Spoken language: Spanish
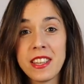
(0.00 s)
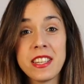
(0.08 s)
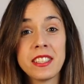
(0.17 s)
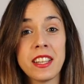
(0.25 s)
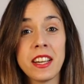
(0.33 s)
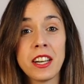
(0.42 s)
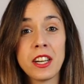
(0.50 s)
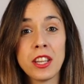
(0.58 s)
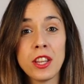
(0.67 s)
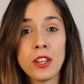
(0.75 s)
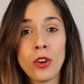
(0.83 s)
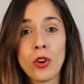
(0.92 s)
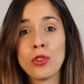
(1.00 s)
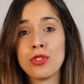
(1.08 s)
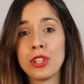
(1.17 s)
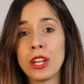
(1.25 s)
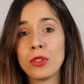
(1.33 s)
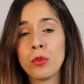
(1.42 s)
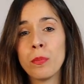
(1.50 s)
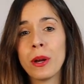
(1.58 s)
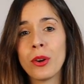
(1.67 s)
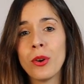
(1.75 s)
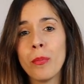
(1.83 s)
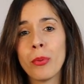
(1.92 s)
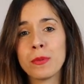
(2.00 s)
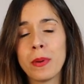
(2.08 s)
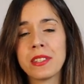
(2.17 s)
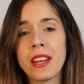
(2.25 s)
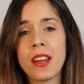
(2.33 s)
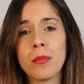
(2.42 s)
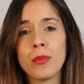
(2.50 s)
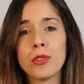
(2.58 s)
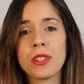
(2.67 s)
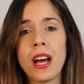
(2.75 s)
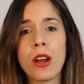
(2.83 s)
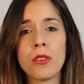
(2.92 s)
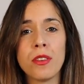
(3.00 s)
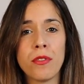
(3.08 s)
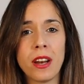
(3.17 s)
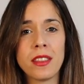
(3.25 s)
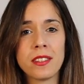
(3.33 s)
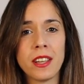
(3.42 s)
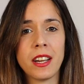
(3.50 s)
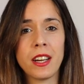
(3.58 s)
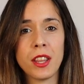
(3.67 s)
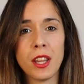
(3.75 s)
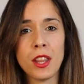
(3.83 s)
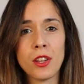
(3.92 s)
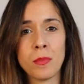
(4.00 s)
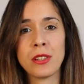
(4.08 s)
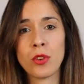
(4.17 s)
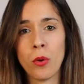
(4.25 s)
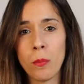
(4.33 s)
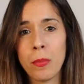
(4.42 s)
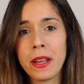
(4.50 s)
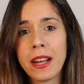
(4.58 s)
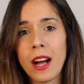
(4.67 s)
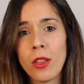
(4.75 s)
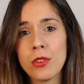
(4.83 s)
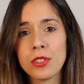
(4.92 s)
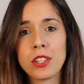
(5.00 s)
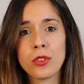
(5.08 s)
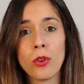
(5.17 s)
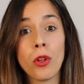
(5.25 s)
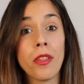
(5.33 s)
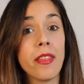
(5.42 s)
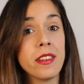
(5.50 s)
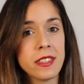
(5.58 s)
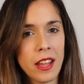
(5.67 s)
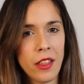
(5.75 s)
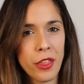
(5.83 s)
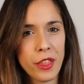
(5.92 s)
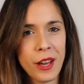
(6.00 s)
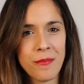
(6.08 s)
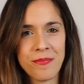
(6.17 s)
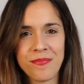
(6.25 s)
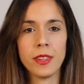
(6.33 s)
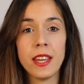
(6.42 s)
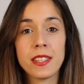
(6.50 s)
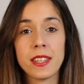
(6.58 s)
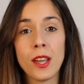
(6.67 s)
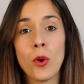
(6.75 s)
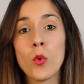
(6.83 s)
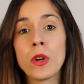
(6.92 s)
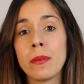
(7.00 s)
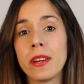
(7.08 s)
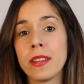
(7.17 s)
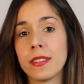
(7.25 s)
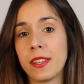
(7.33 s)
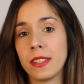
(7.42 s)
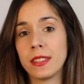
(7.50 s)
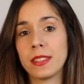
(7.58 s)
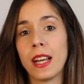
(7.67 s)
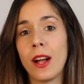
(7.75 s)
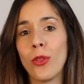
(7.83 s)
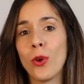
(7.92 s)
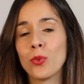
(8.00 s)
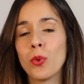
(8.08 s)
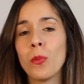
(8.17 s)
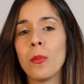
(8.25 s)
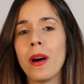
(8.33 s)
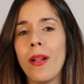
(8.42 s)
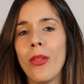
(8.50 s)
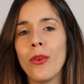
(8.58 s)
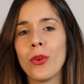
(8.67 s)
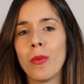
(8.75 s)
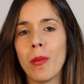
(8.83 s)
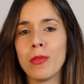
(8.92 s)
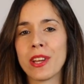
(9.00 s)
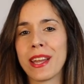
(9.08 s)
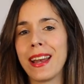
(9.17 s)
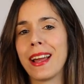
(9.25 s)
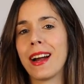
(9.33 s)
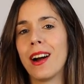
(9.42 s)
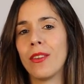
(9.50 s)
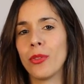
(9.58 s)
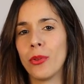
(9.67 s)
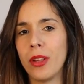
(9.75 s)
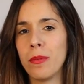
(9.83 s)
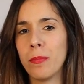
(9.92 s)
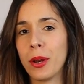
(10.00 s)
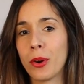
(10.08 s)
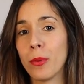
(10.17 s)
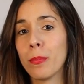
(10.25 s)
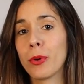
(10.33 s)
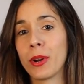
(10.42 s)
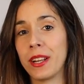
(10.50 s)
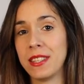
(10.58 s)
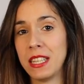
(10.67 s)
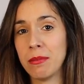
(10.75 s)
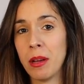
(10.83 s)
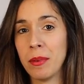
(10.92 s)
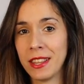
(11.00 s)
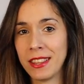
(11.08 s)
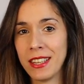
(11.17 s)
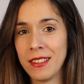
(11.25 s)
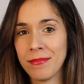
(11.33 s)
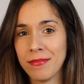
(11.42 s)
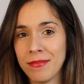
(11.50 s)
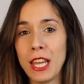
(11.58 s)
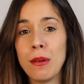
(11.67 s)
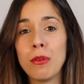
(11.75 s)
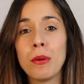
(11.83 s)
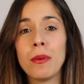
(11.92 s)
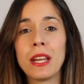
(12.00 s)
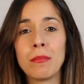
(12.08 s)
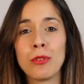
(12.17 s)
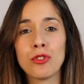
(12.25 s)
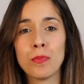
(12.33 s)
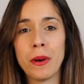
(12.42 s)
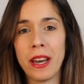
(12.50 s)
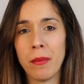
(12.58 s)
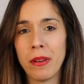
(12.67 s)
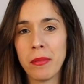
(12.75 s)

Y si este ejercicio lo consigue tu perro, pues pasaremos a los diferentes ejercicios más complicados que son los de distancia. Y es que una vez sentado o tumbado nos vamos a ir alejando del perro progresivamente y volveremos para